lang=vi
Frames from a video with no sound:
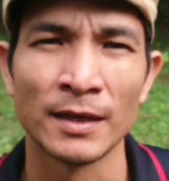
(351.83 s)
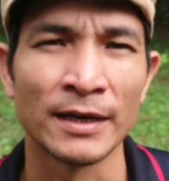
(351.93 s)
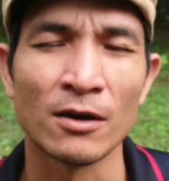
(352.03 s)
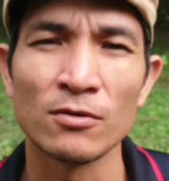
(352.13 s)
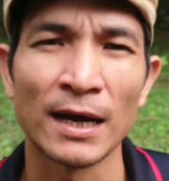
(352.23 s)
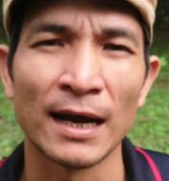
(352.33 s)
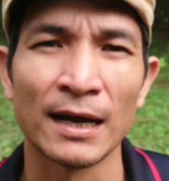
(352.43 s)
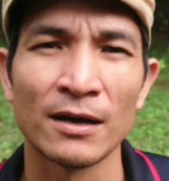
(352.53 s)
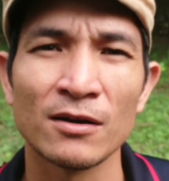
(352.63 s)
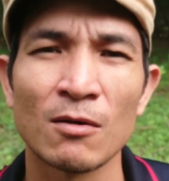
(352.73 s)
thì cái ổ
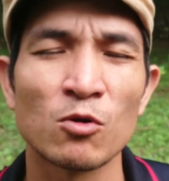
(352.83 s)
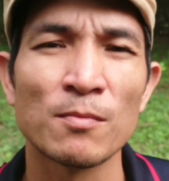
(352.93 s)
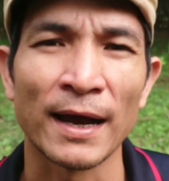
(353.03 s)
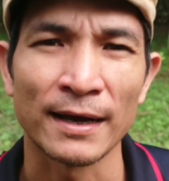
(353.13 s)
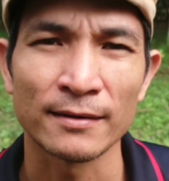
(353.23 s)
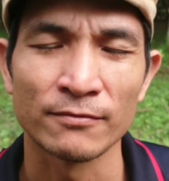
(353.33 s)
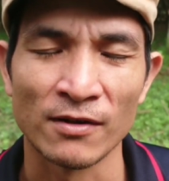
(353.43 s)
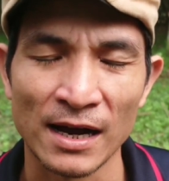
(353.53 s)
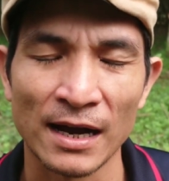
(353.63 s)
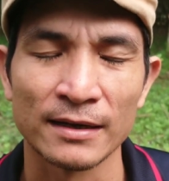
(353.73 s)
gà đó không có mạc
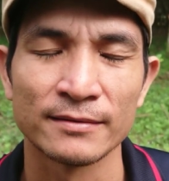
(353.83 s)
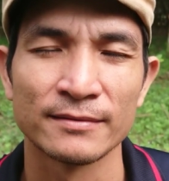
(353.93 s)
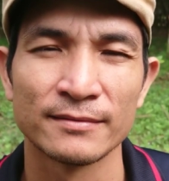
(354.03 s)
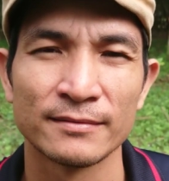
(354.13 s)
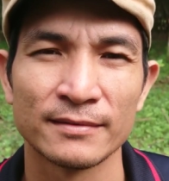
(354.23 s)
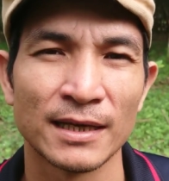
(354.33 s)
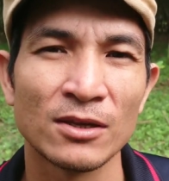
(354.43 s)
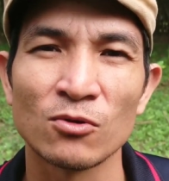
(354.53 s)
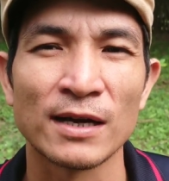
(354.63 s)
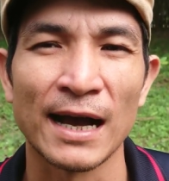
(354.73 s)
và
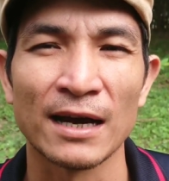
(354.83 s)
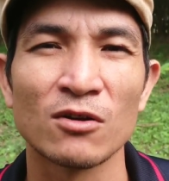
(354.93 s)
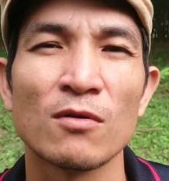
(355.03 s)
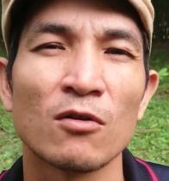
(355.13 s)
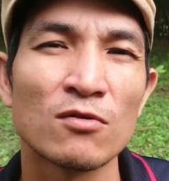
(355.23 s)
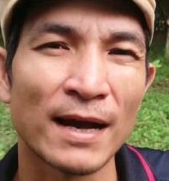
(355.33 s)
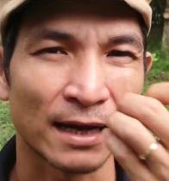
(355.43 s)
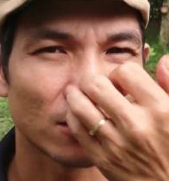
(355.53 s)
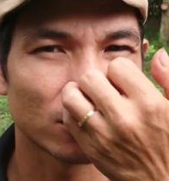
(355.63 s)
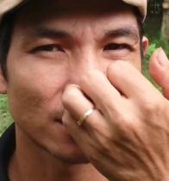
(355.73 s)
cái chuồng gà đó cũng không có
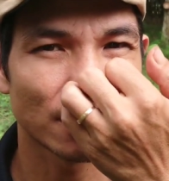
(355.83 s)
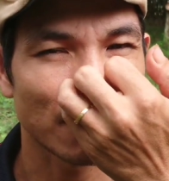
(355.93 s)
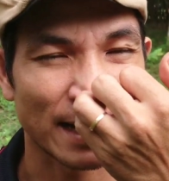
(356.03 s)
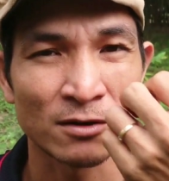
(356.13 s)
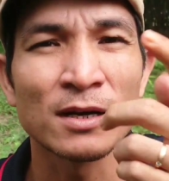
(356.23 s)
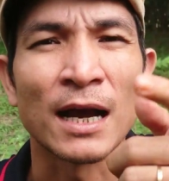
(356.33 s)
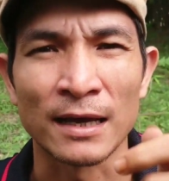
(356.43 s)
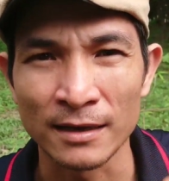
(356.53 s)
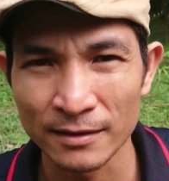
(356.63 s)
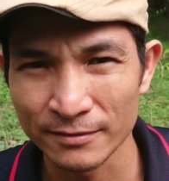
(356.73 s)
mạc luôn mạc nó
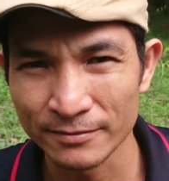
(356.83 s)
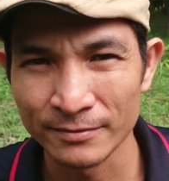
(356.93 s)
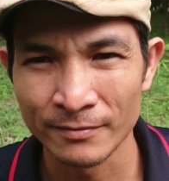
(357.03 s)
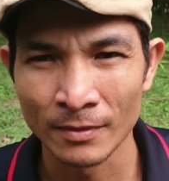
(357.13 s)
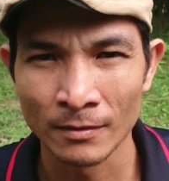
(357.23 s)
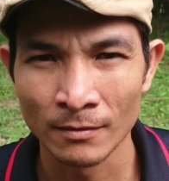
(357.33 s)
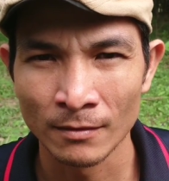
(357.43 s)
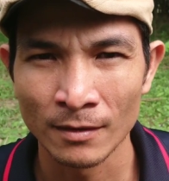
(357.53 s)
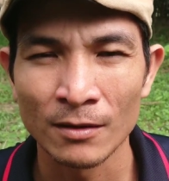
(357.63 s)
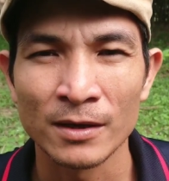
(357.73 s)
kỵ
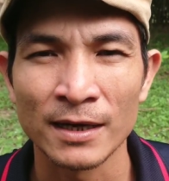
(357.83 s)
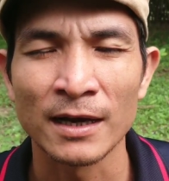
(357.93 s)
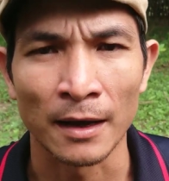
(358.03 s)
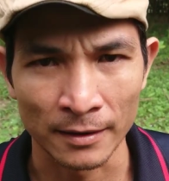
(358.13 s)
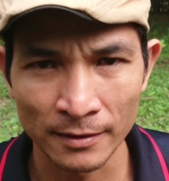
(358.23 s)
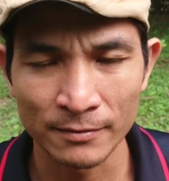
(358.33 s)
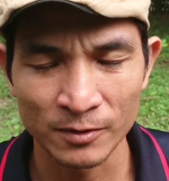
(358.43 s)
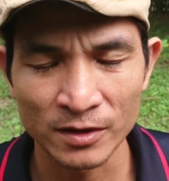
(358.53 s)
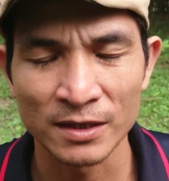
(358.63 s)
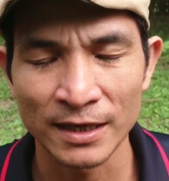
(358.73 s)
nhưng người kỵ
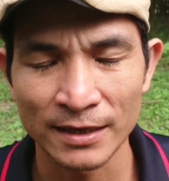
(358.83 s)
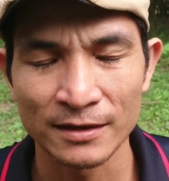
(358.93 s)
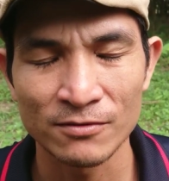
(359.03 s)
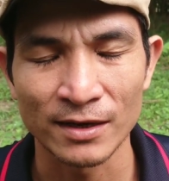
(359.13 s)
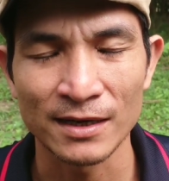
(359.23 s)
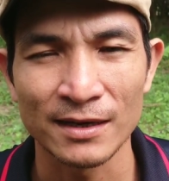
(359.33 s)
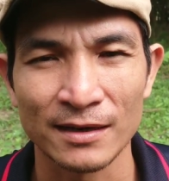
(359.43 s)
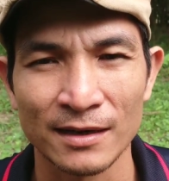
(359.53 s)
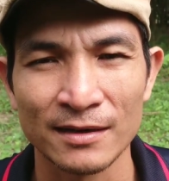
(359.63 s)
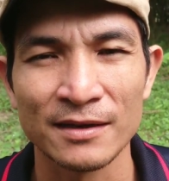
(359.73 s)
mọi người ha chứ không phải
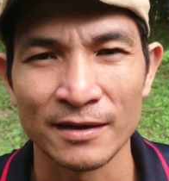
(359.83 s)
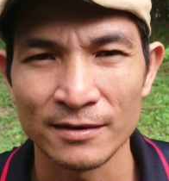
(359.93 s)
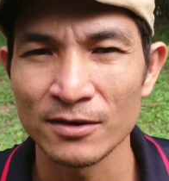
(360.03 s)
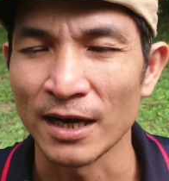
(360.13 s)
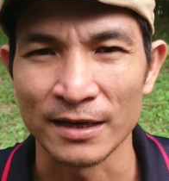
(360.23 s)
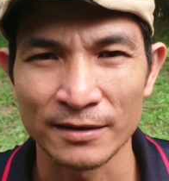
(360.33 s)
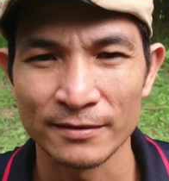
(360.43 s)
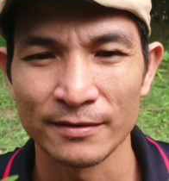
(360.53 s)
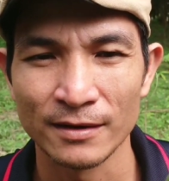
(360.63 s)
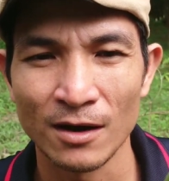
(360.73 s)
là là gì hết nó kỵ
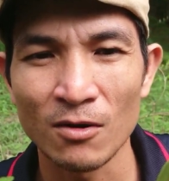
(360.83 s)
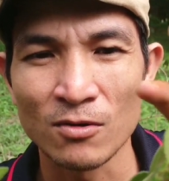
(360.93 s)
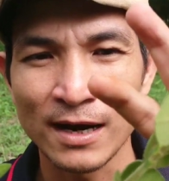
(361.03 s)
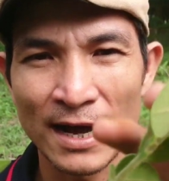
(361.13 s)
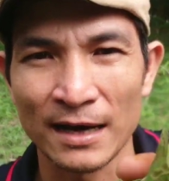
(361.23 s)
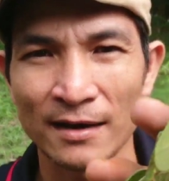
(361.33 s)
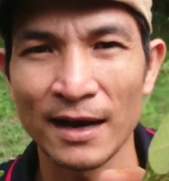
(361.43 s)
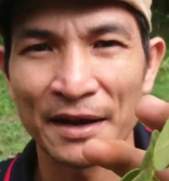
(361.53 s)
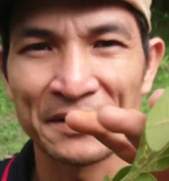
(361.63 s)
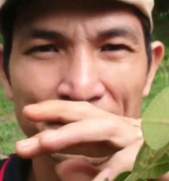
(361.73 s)
lót ổ gà
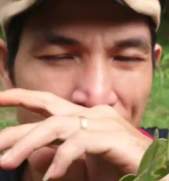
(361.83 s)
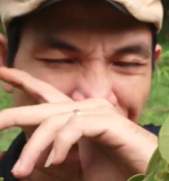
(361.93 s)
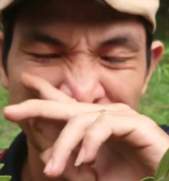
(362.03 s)
rất hay